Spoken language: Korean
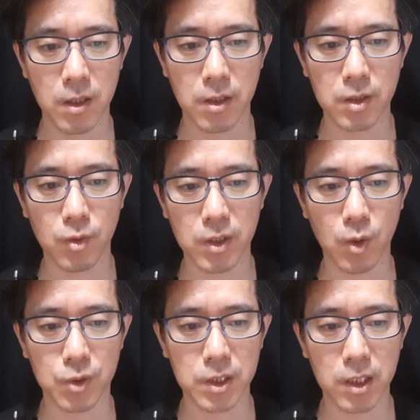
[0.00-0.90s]
연소득이
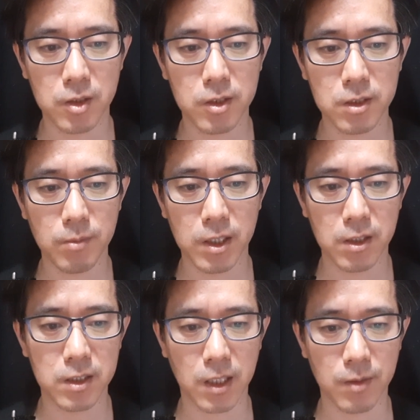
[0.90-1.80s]
5천에서 7천만
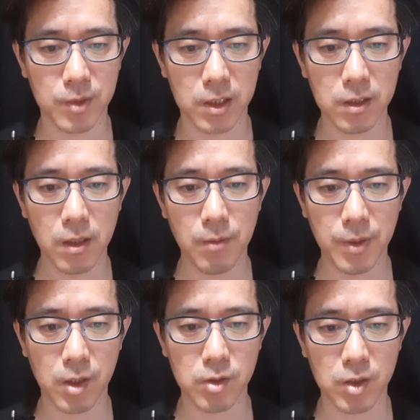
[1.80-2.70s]
원인 사람들은
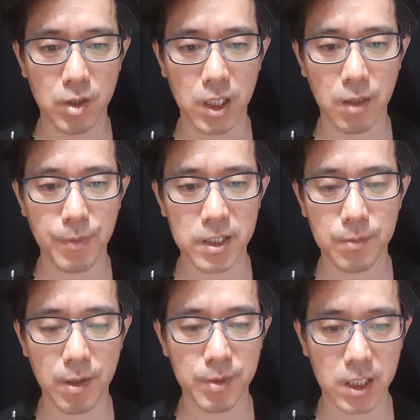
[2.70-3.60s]
평균 대출액이
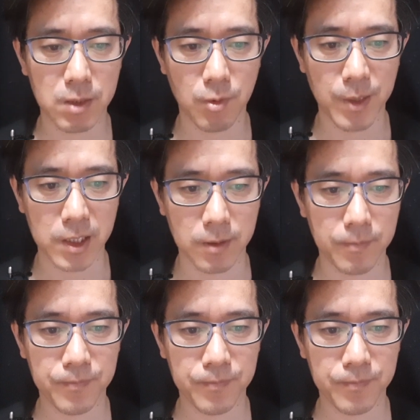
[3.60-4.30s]
8,845만 원